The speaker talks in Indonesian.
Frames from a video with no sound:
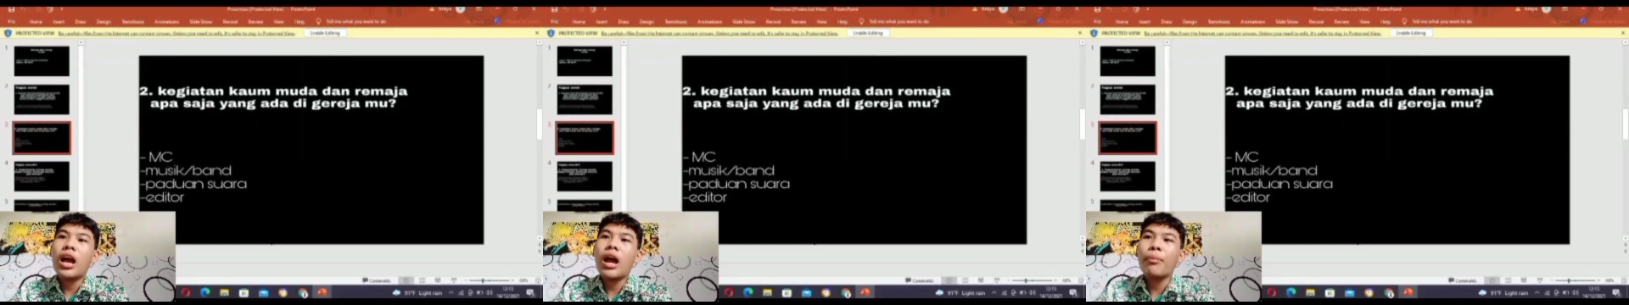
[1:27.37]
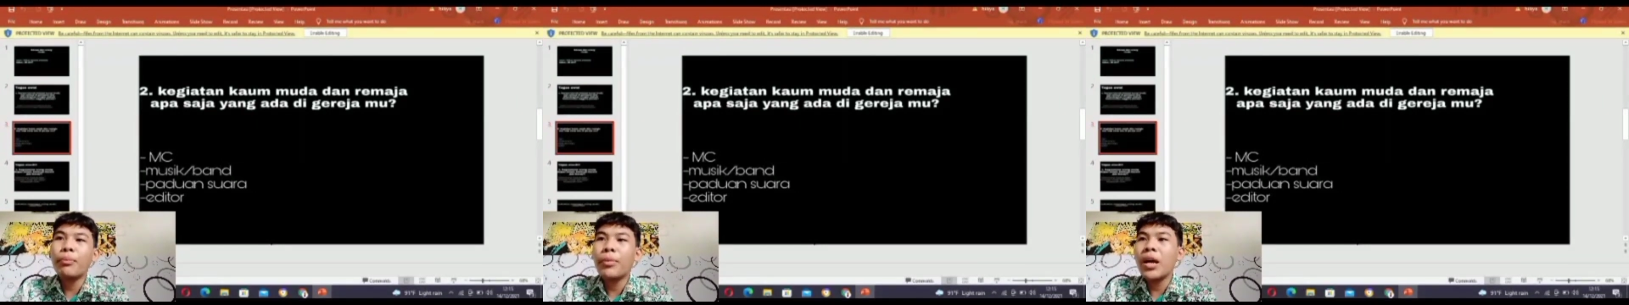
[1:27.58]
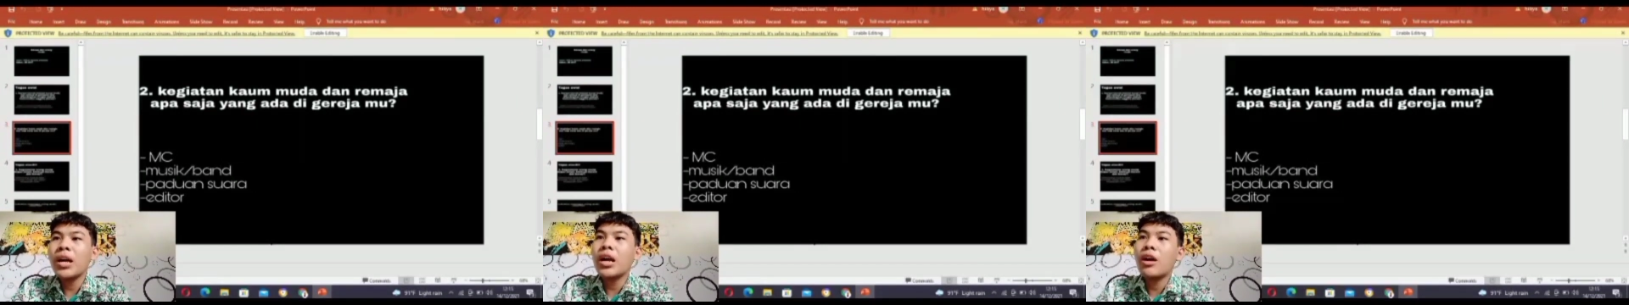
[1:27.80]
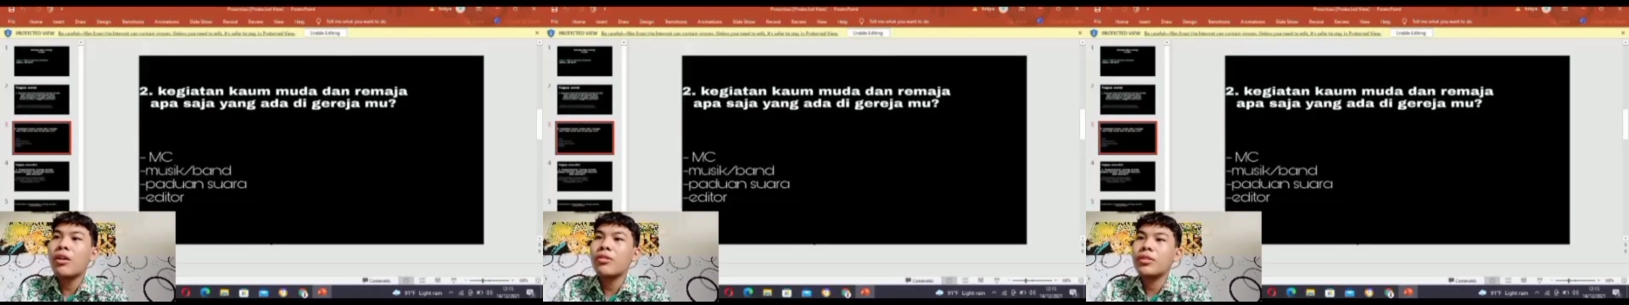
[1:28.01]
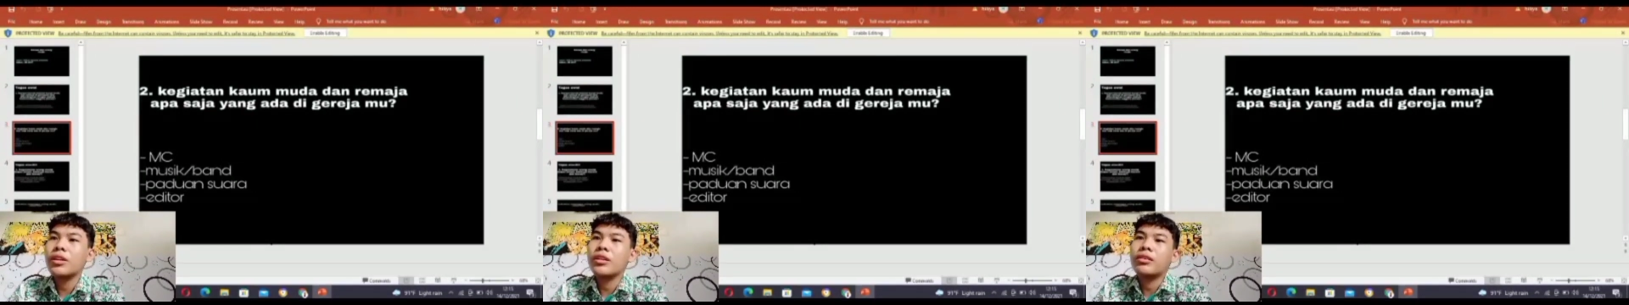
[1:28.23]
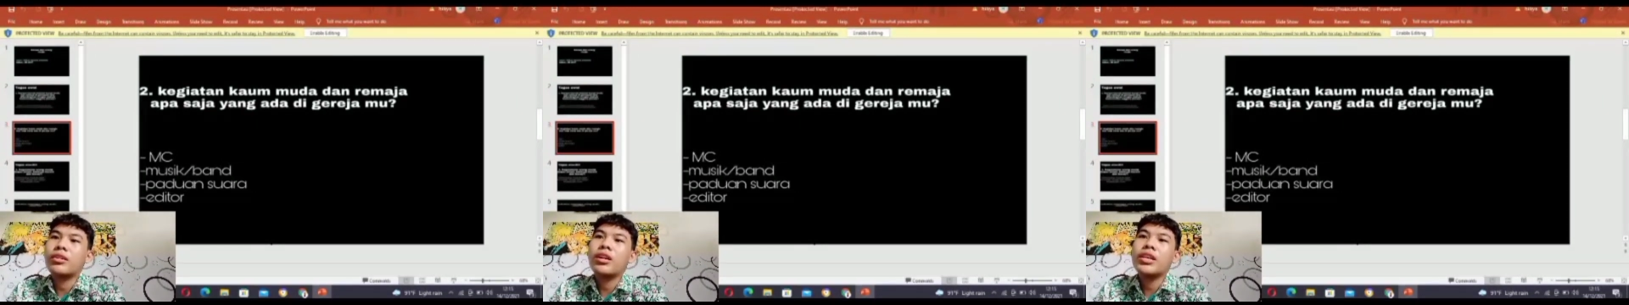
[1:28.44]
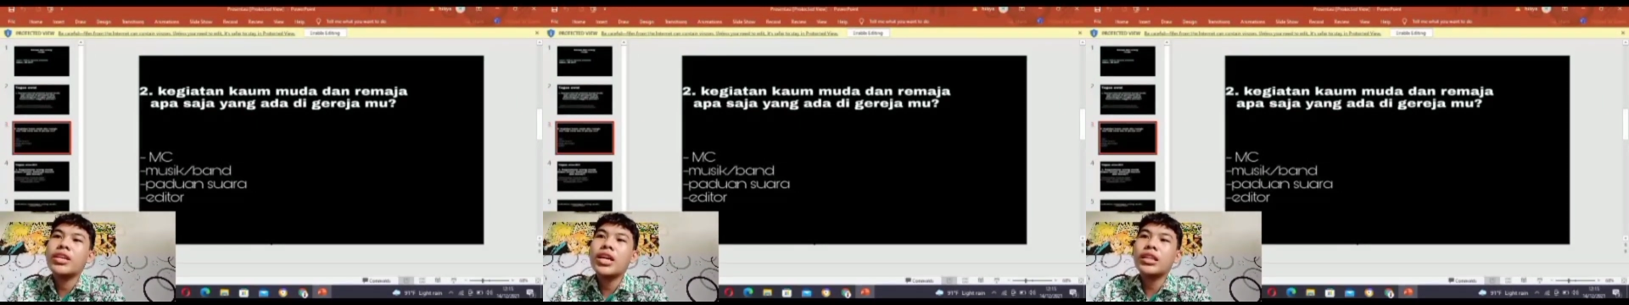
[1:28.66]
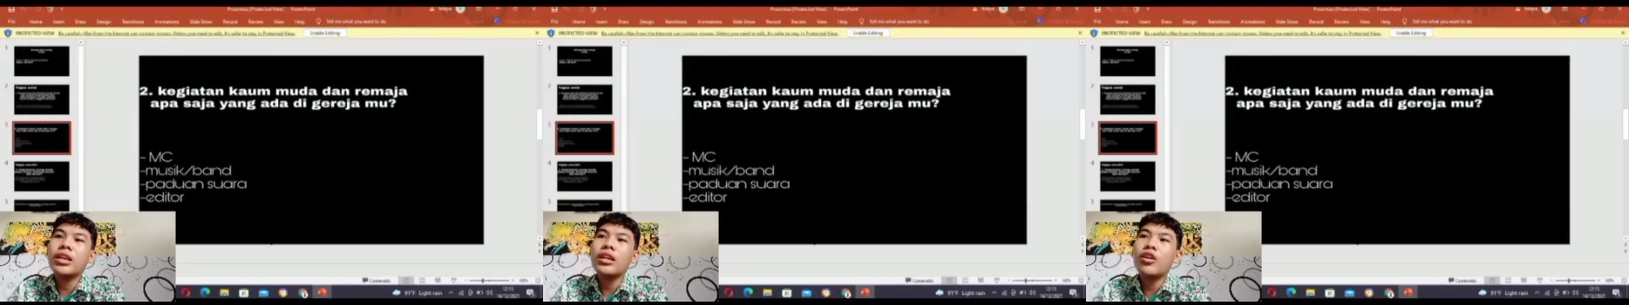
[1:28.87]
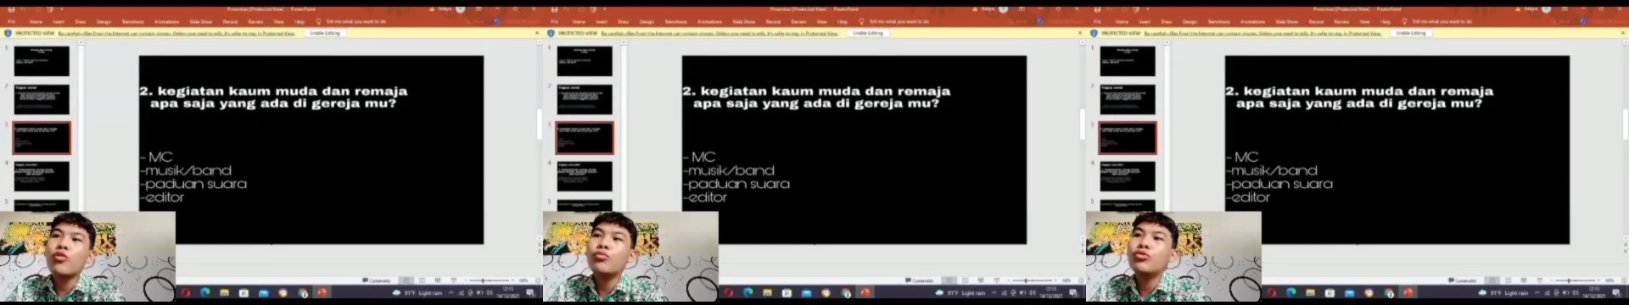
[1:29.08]
apa kau eh,
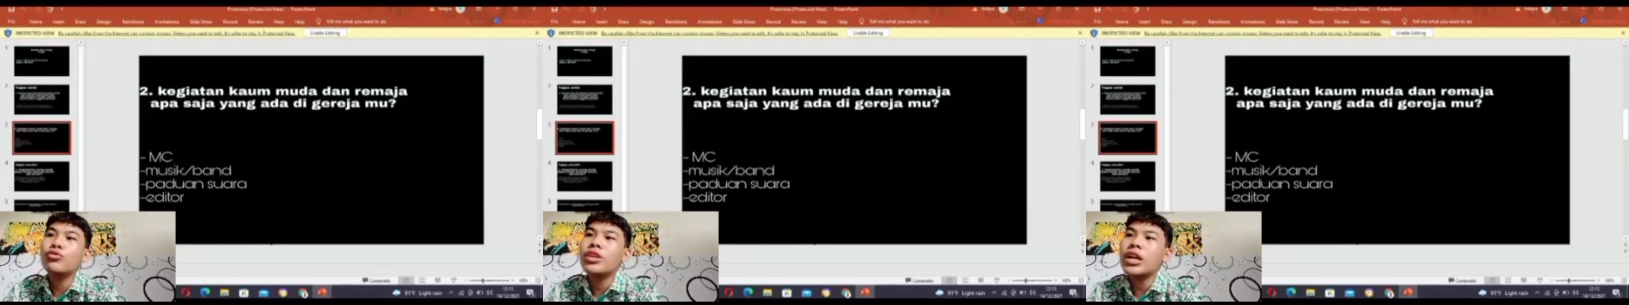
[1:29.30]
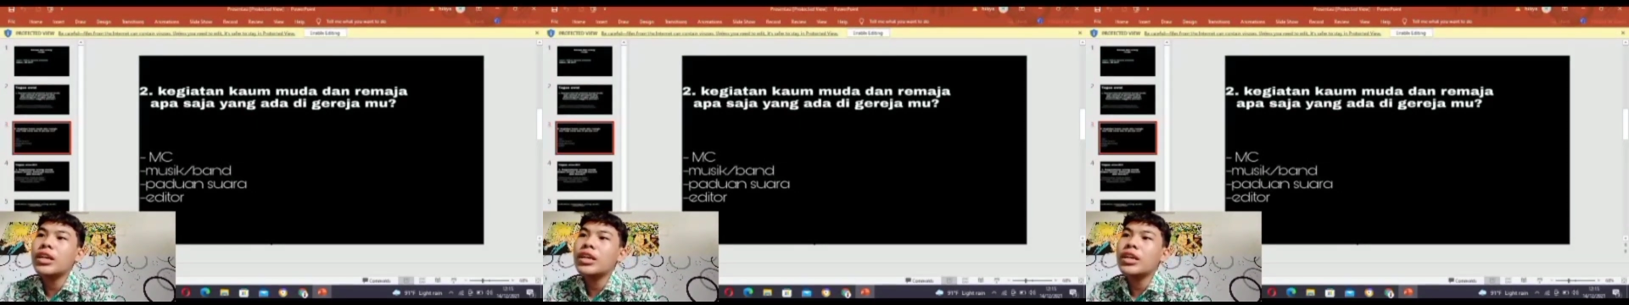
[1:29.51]
kegiatan kaum muda